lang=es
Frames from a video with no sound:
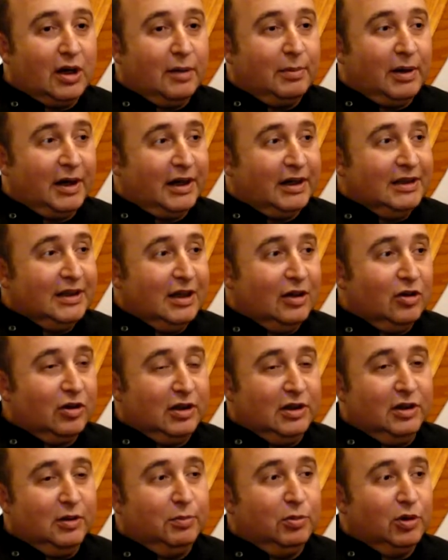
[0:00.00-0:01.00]
la parrilla, lo
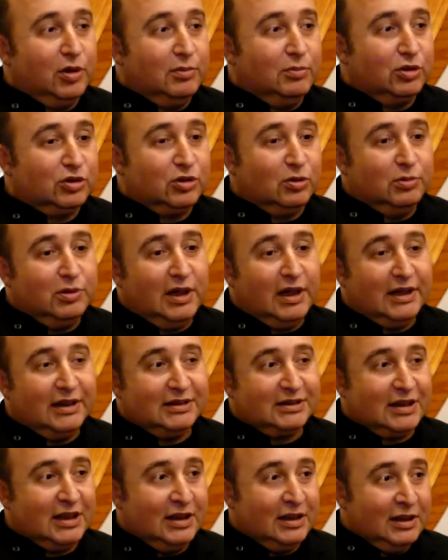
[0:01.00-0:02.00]
que no podemos olvidar
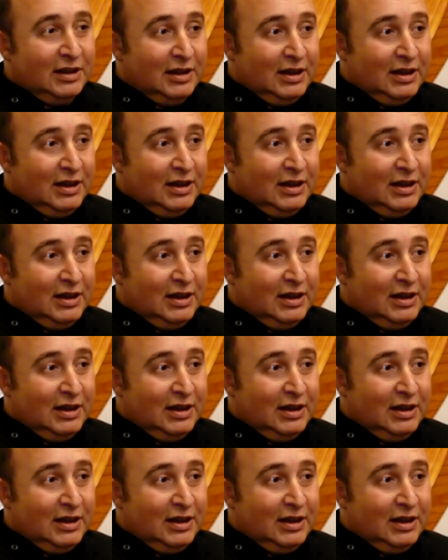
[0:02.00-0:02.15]
es que